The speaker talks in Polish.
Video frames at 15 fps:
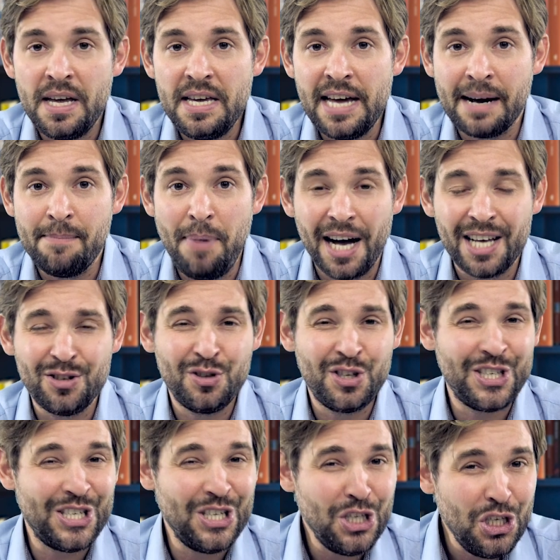jak bardzo
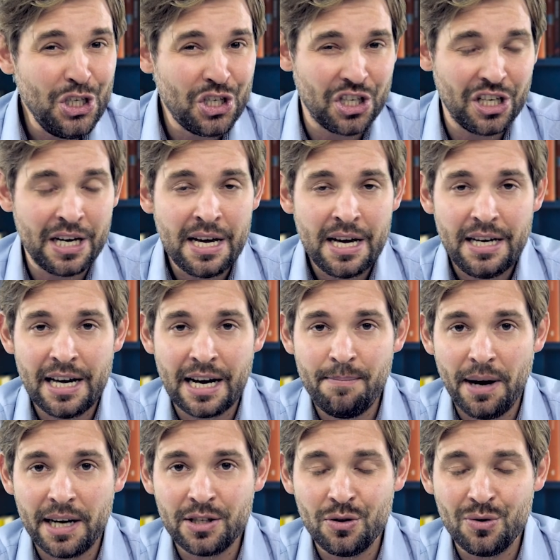cyniczny, jak
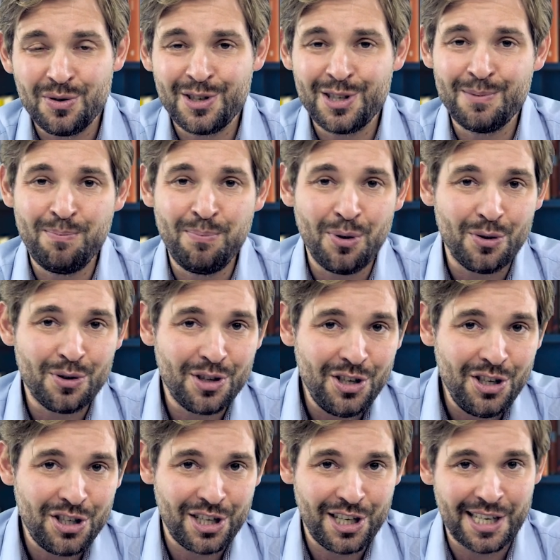bardzo
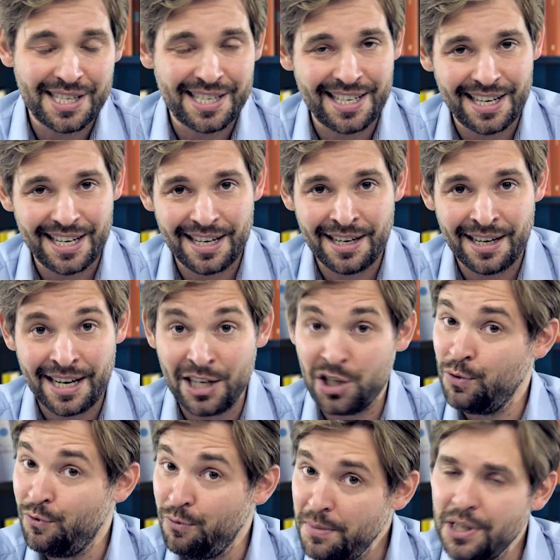zbrodniczy jest e,
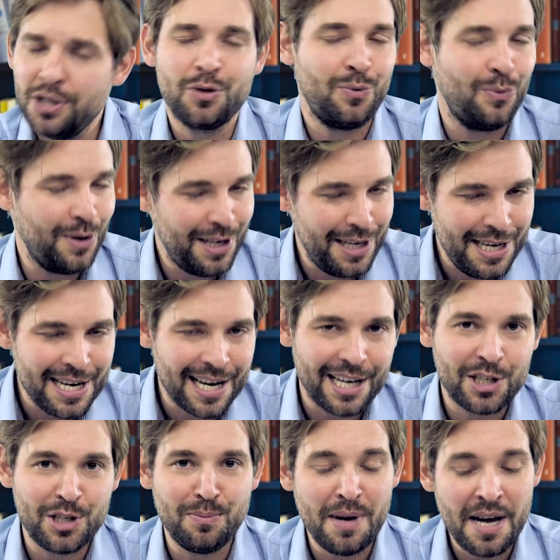reżim w Mińsku i
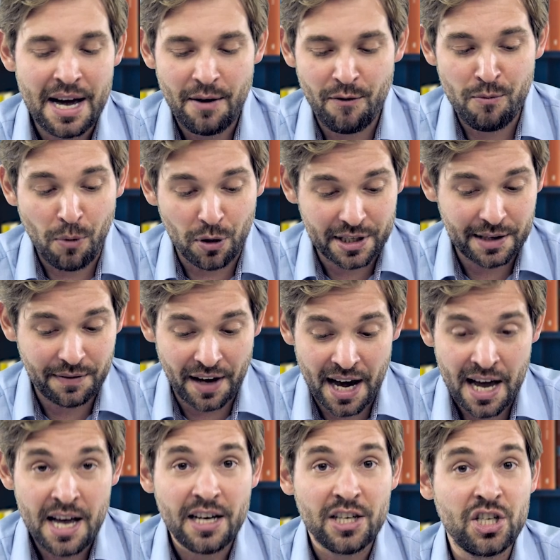reżim w Moskwie,